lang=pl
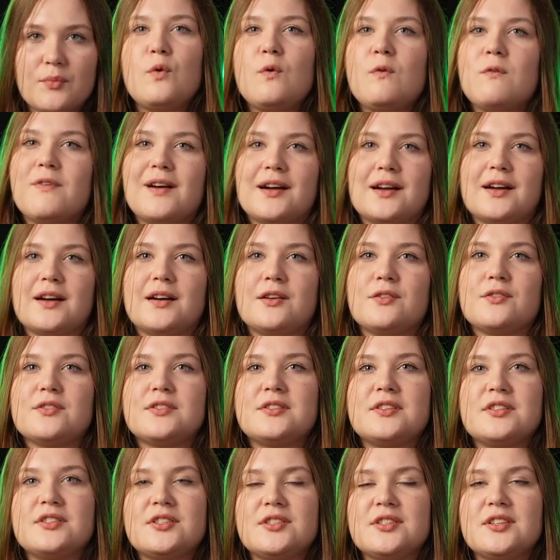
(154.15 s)
Uwaga,
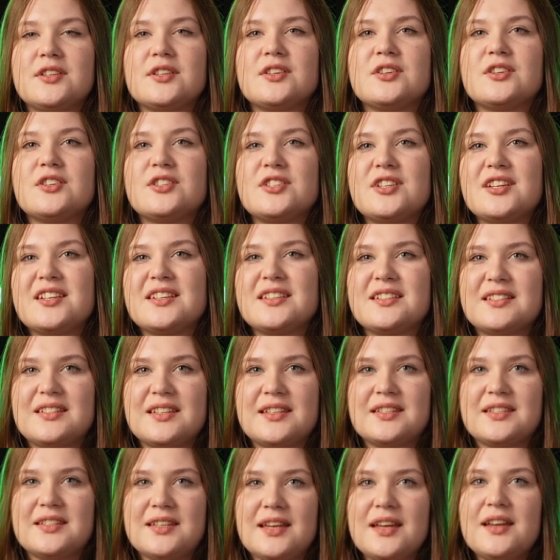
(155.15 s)
oznaczenie
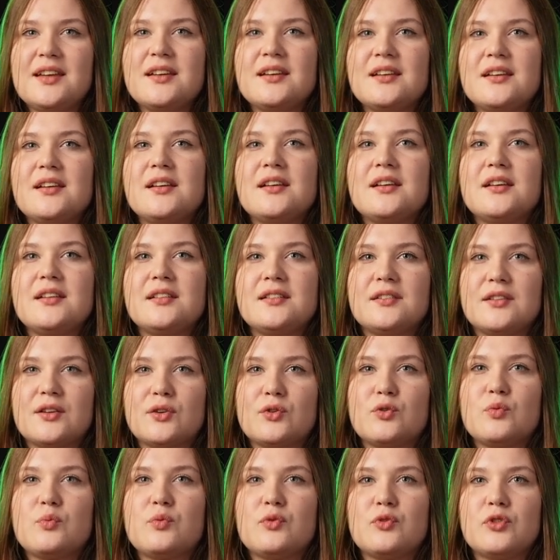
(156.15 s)
6cc na
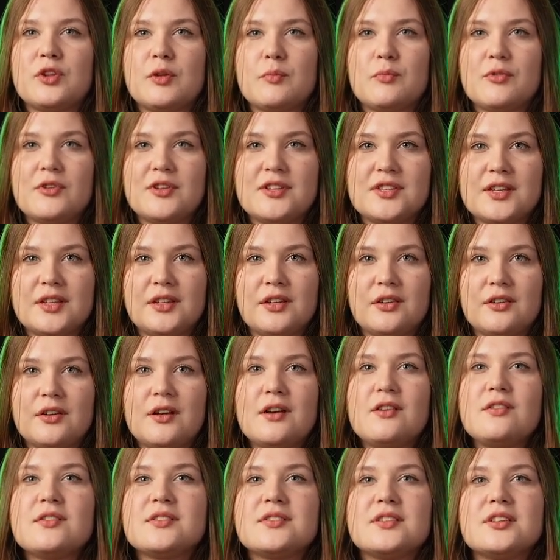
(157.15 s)
kubku
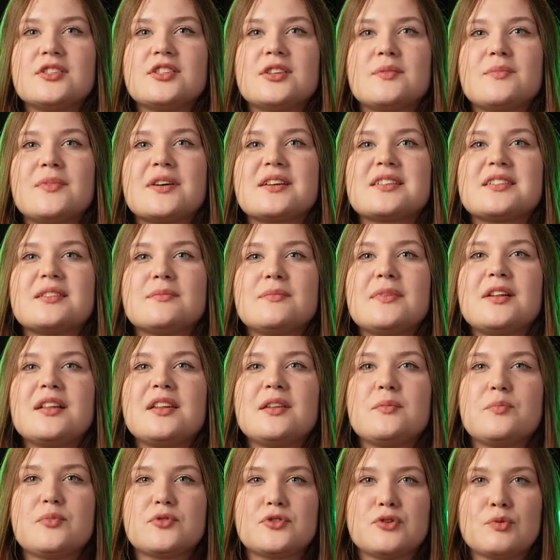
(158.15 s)
nebulizatora oznacza
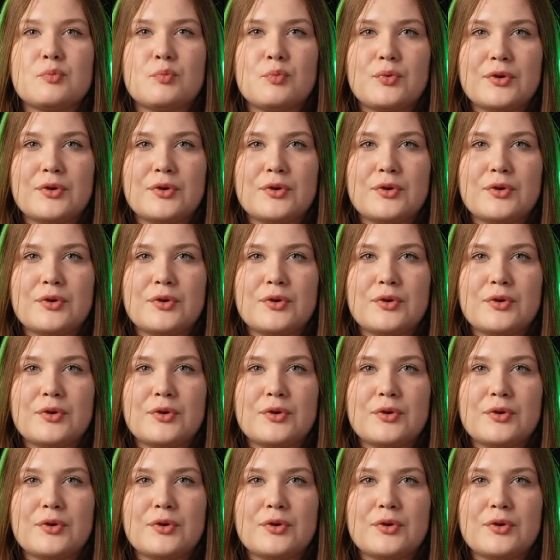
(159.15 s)
maksymalny poziom